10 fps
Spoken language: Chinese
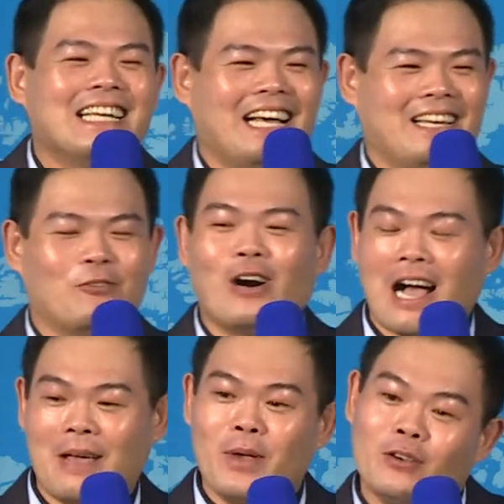哎，我
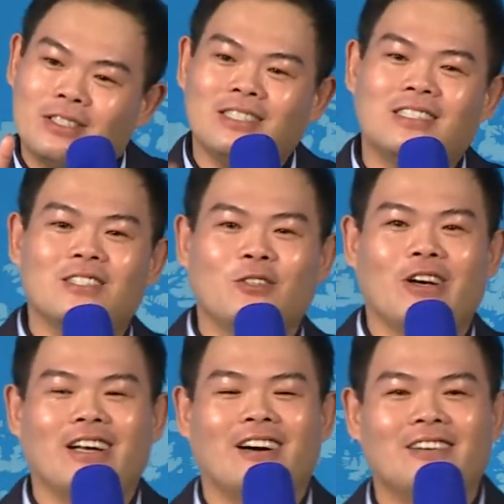还没有40
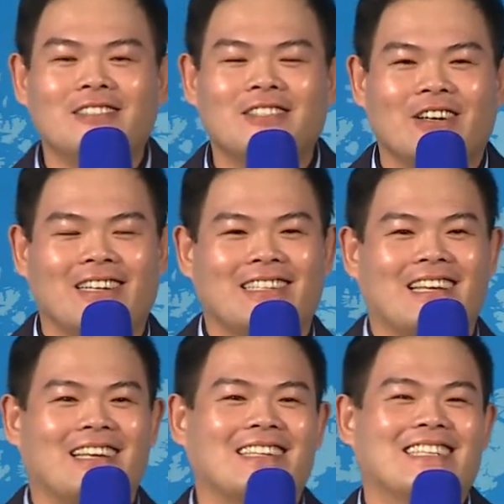岁哦，
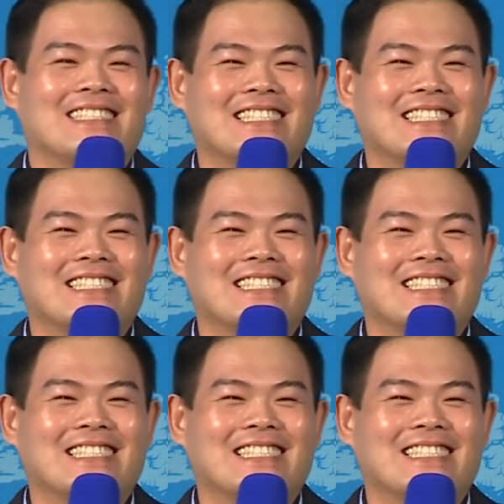对，